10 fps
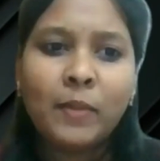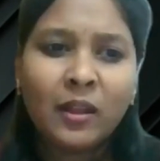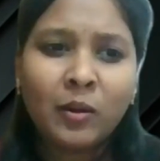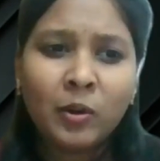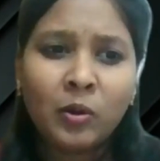
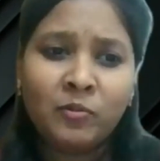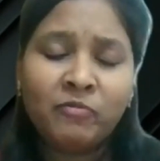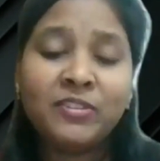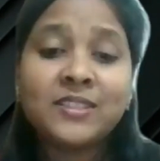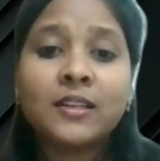మన
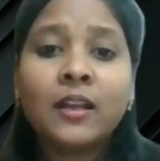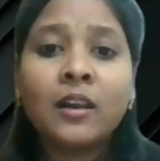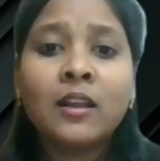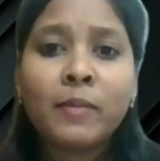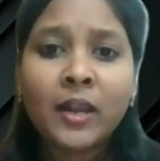
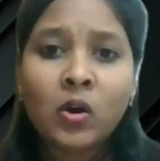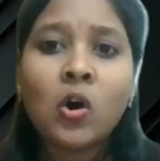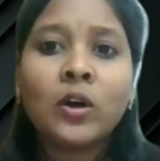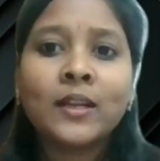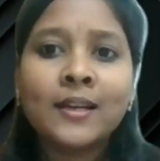ఫిజికల్ గా మన
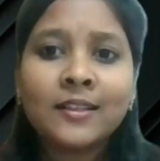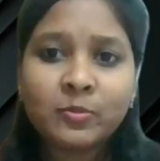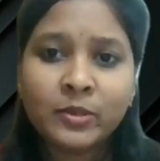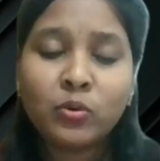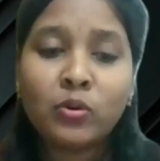
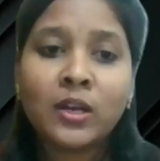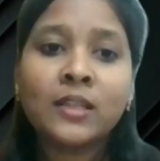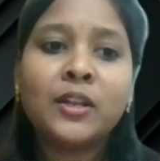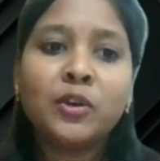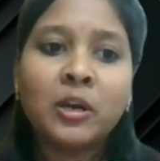ఆర్గాన్స్ మీద కూడా
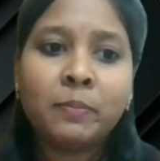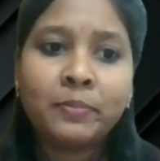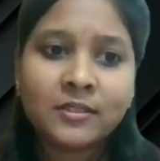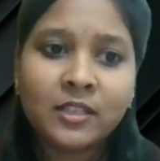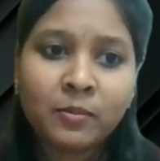దాని యొక్క
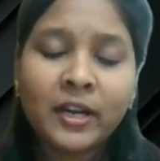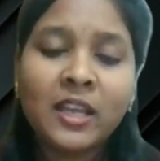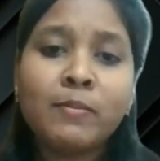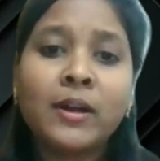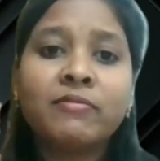ప్రెజర్
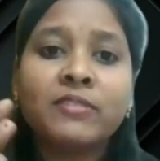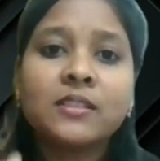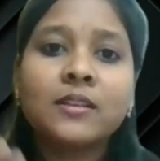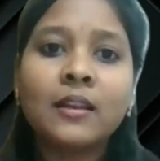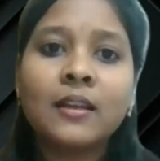పడి మన
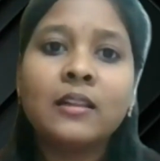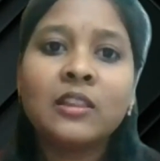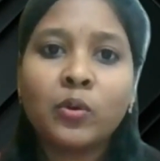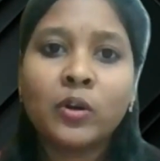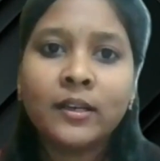ఫిజికల్
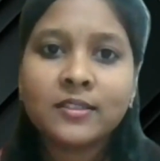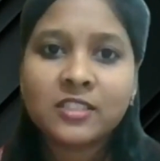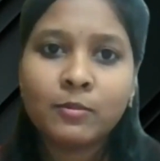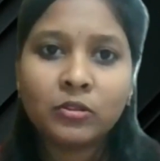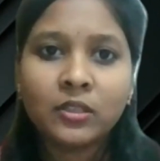హెల్త్ కూడా
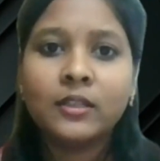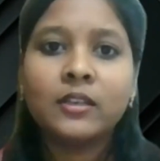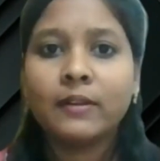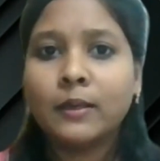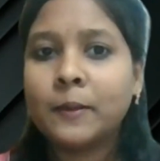డిస్టర్బ్ అవుతుంది
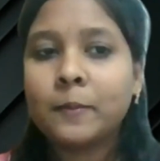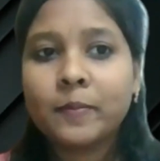దీనివల్ల